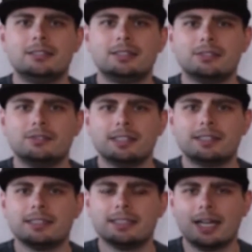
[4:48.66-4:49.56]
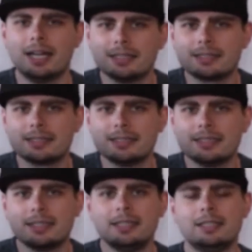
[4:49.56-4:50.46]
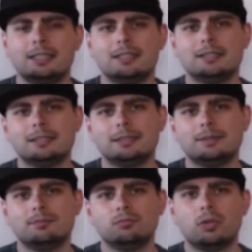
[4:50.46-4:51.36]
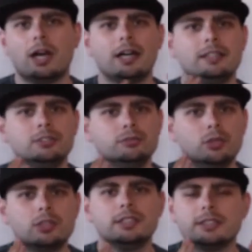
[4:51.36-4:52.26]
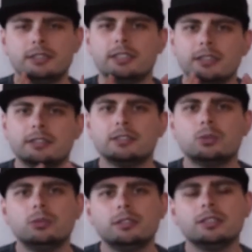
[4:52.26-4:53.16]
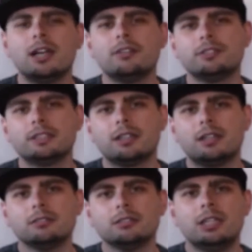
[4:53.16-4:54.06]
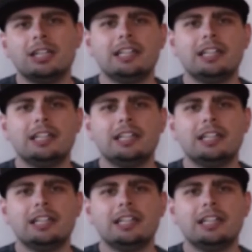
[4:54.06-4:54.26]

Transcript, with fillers: 2080, ähm, eine wirklich richtig, richtig gute Grafikkarte.